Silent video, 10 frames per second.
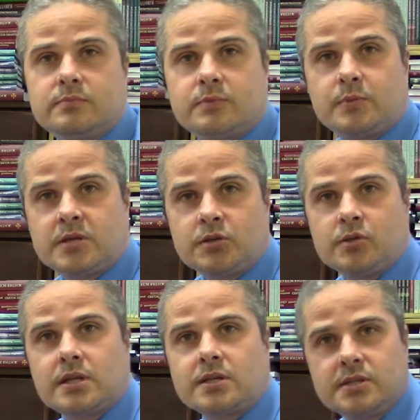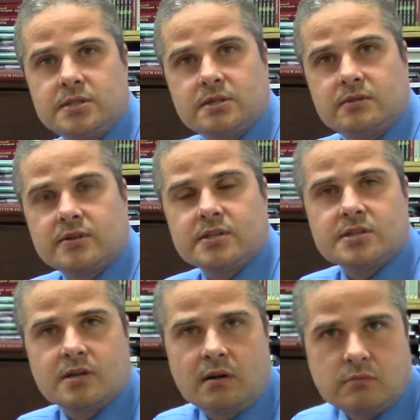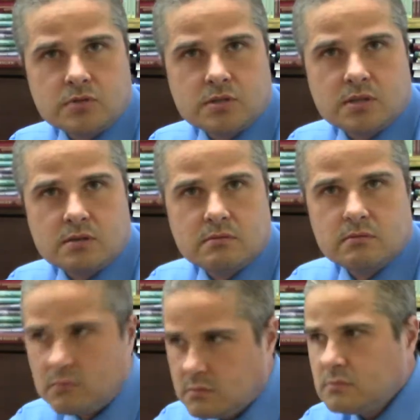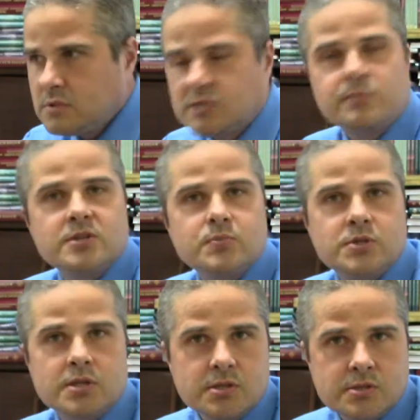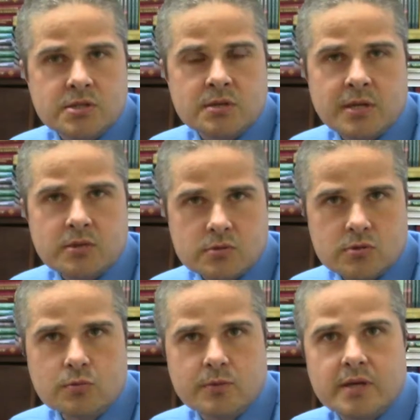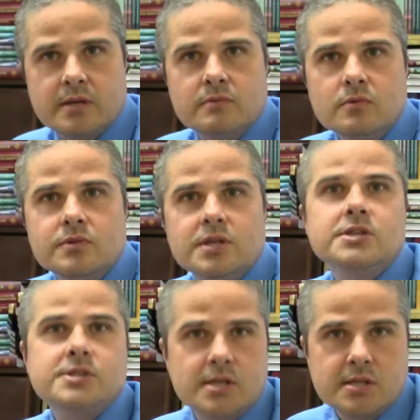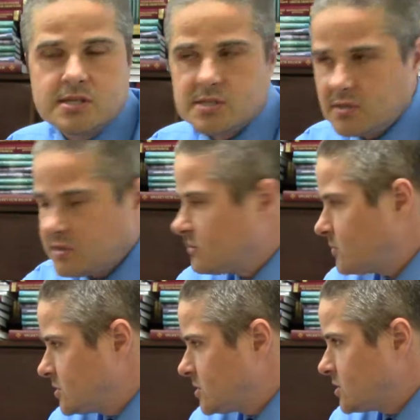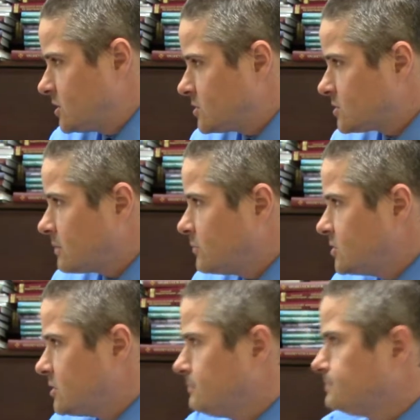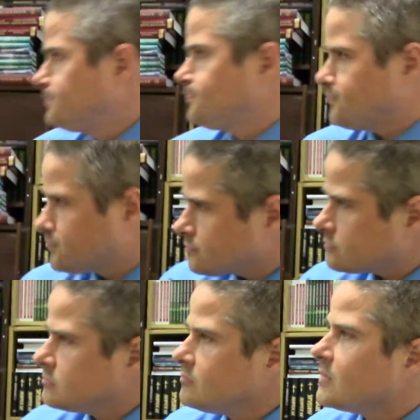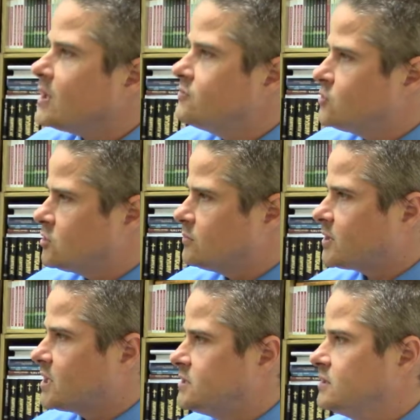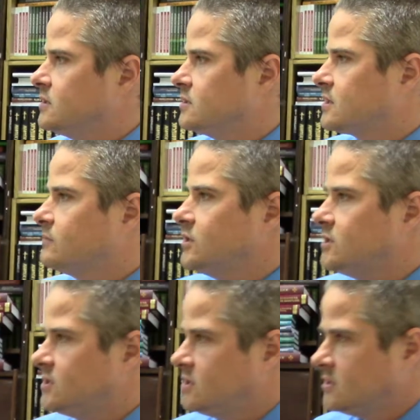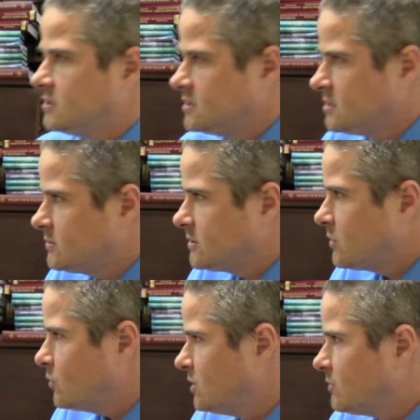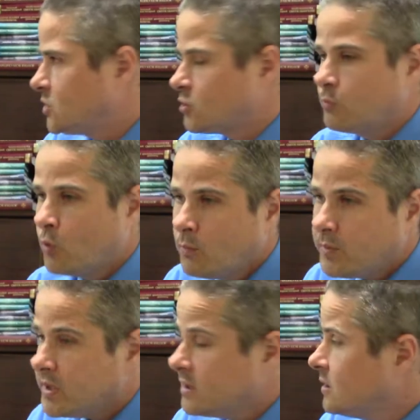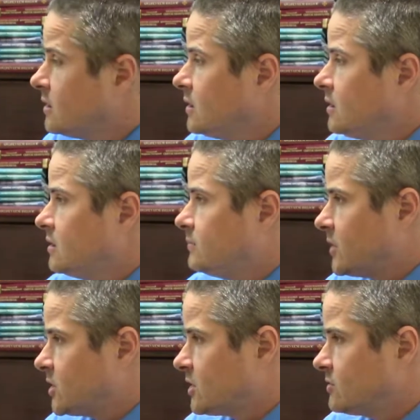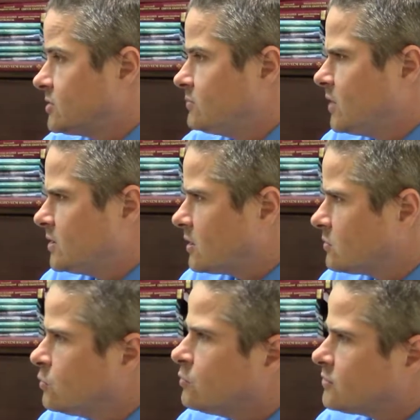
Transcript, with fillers: прошло это открытие в конце августа, ну, сейчас, в принципе, середина сентября, то есть, грубо говоря, ну, три недели назад это произошли эти события. Все это проходило и события с довольно большой помпой. Приезжал Степан Орлов,